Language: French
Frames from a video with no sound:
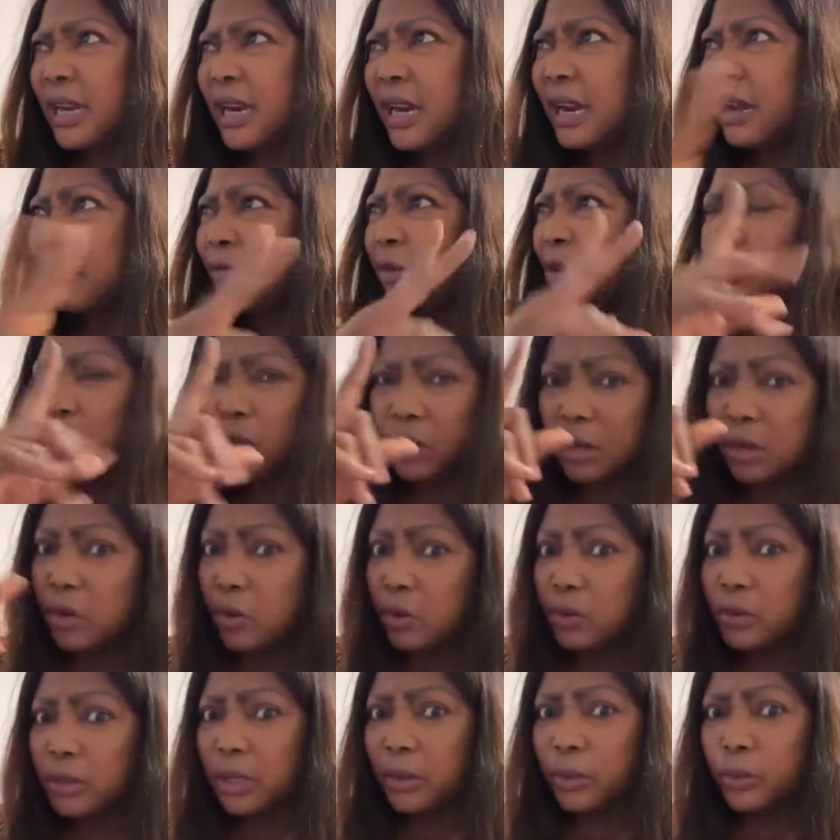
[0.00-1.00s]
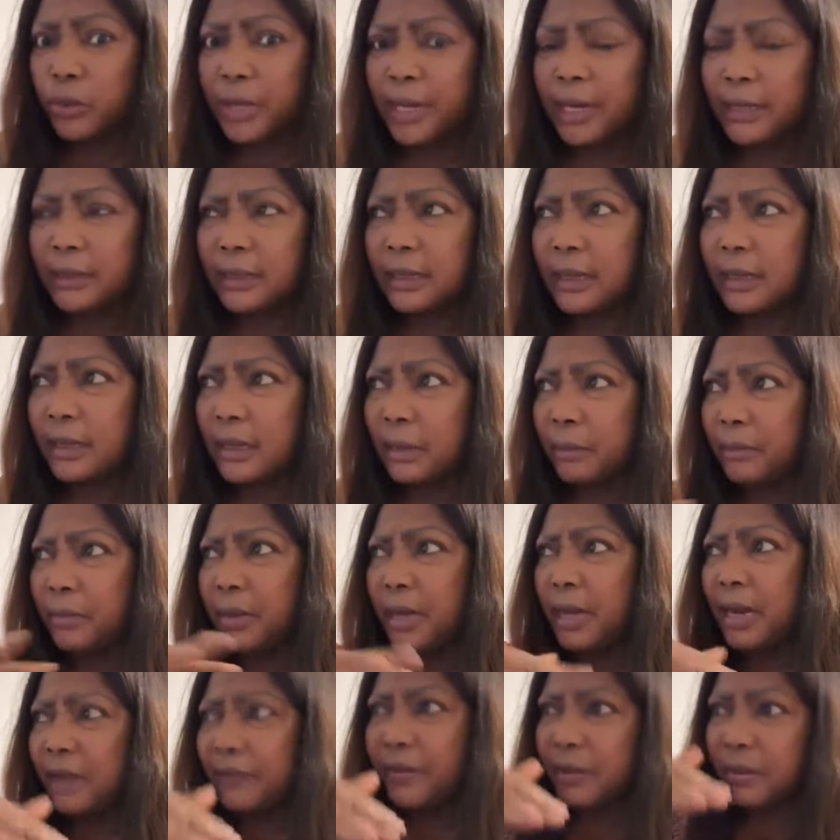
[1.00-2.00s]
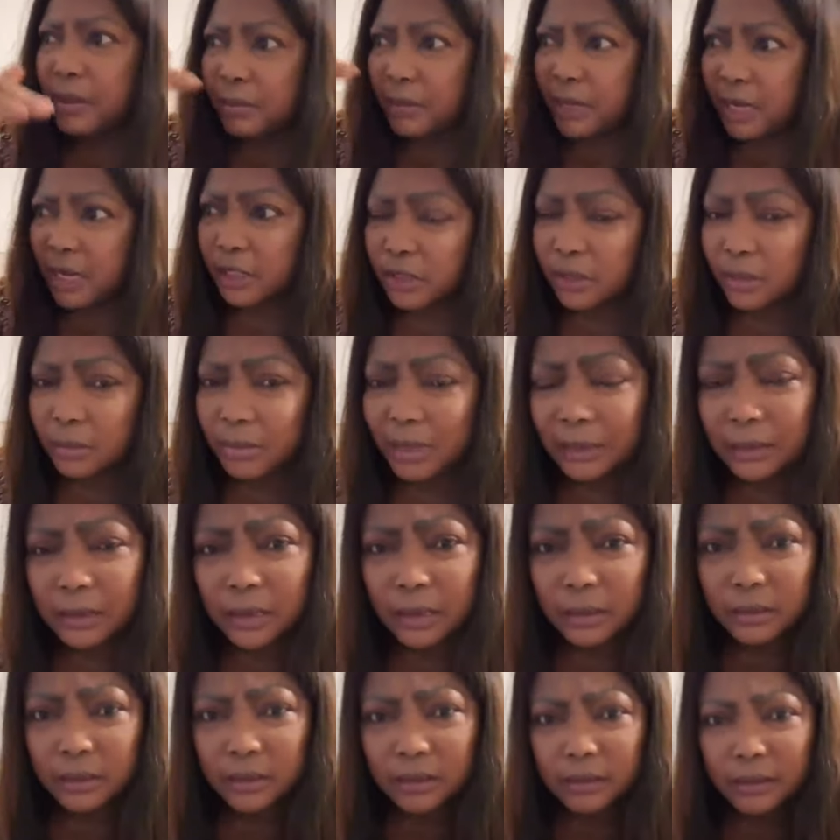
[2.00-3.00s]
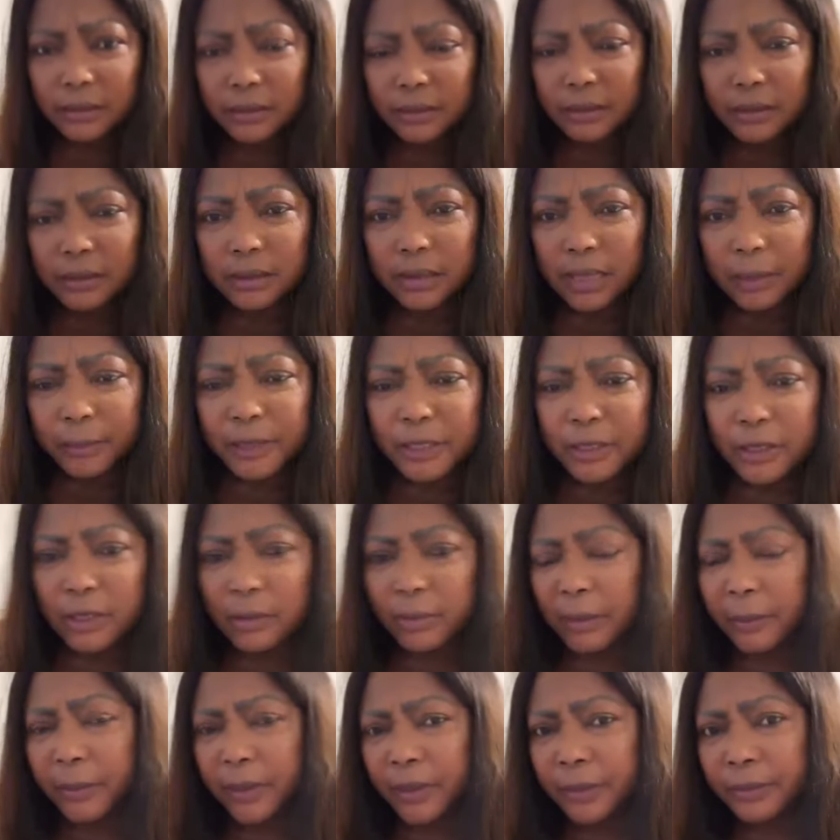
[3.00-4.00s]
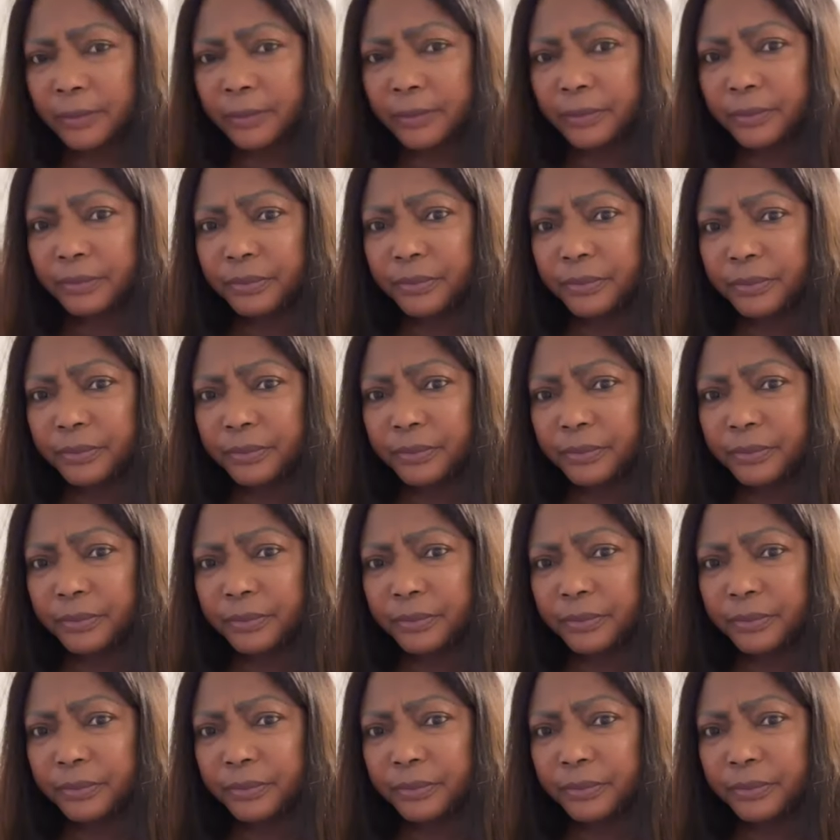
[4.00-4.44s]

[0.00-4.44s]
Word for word: Elle allait avoir 111 ans, oui, elle, était, elle avait même âge que ma tante, la petite soeur de papa.